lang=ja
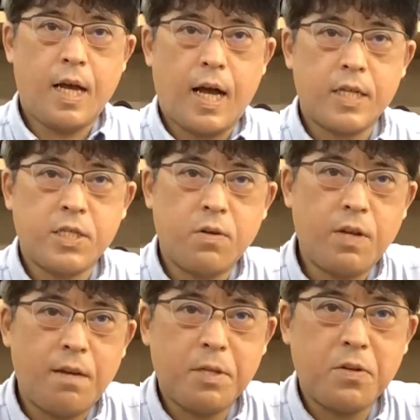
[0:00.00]
足の
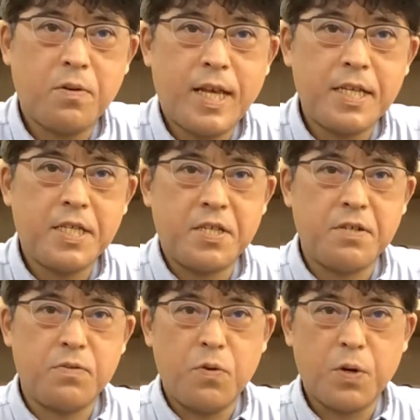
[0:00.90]
悩み相談
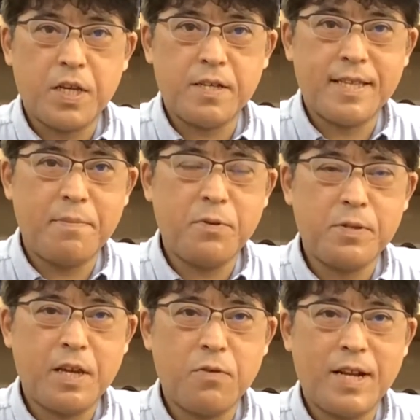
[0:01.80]
室ウォーキング専門店